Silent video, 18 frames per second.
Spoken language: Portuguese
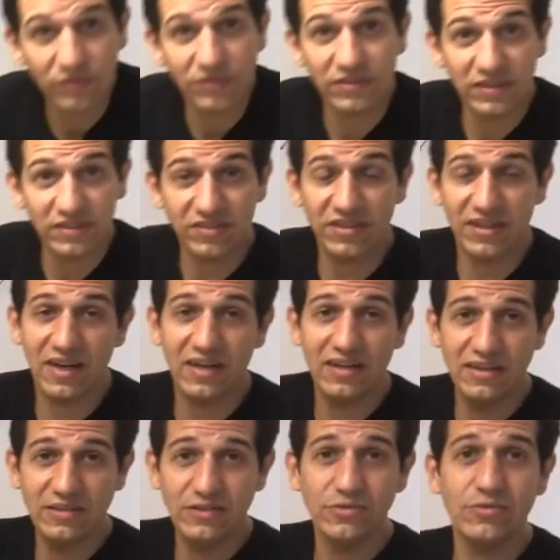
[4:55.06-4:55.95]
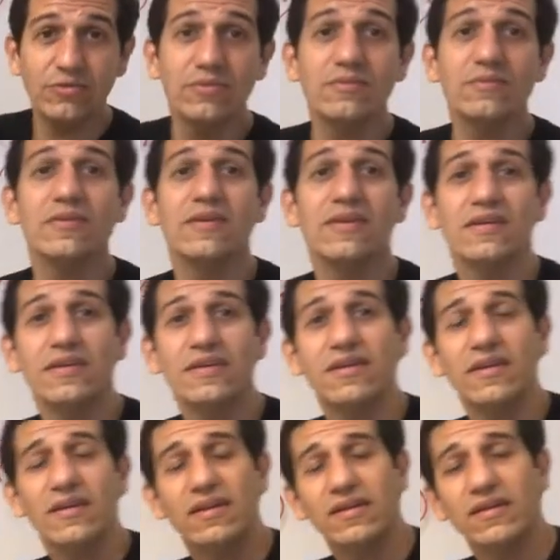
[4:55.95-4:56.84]
você gerar lixo,
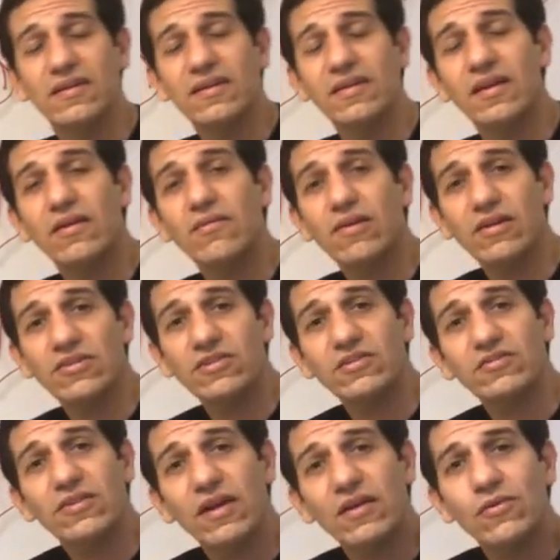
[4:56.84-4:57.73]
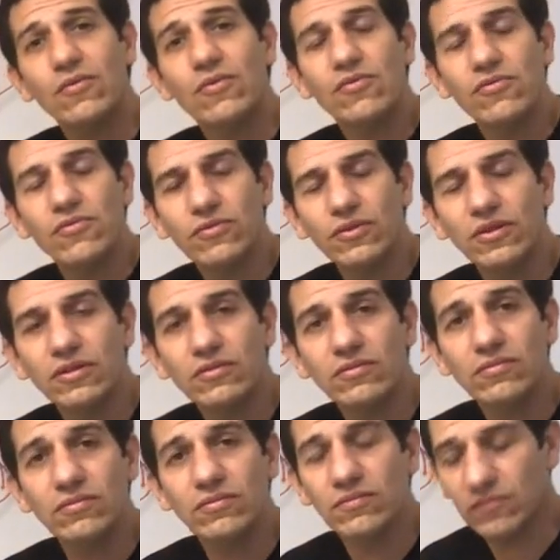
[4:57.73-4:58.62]
eu acho que vale o
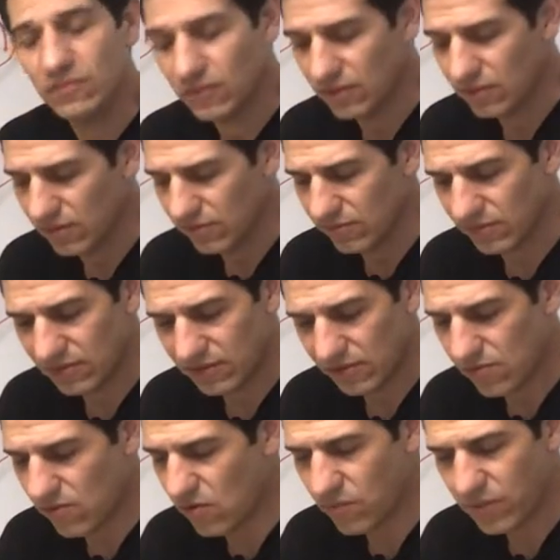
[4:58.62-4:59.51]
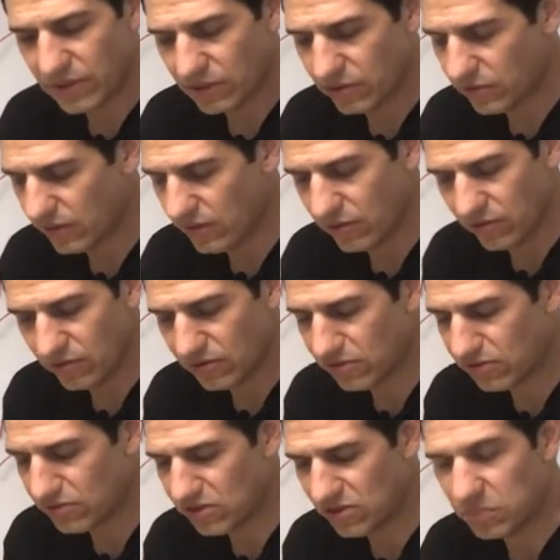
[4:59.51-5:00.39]
conforto. Você compra isso aí hoje
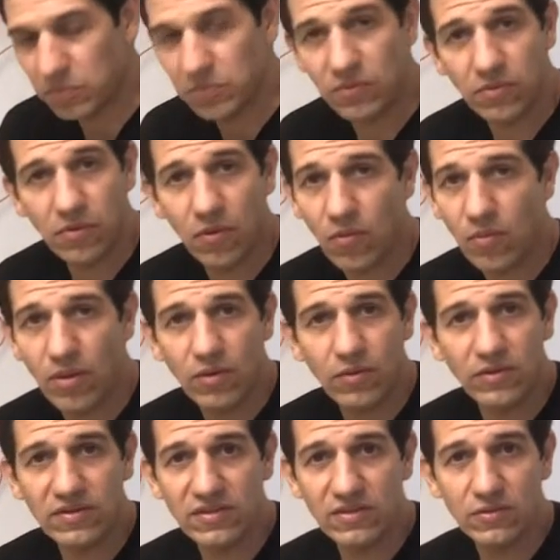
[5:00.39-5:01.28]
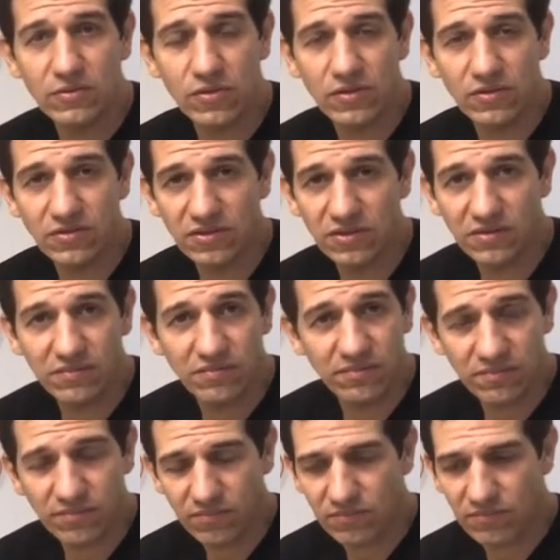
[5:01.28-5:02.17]
em dia por alguma coisa em torno de
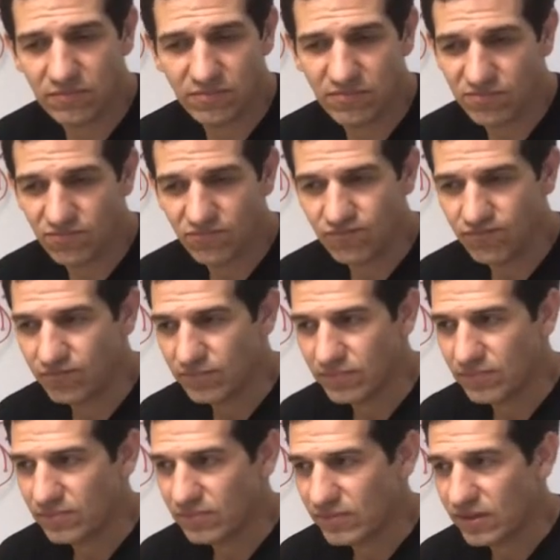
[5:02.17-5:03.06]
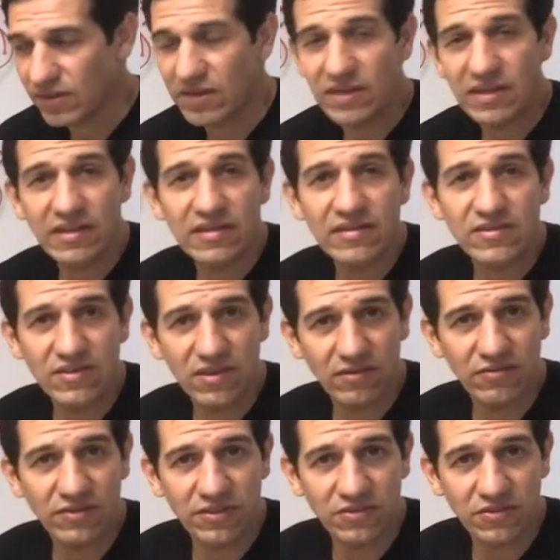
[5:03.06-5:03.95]
15
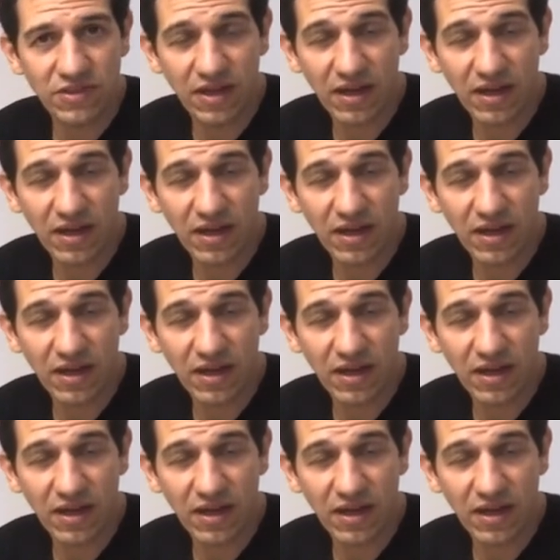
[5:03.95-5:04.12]
a 20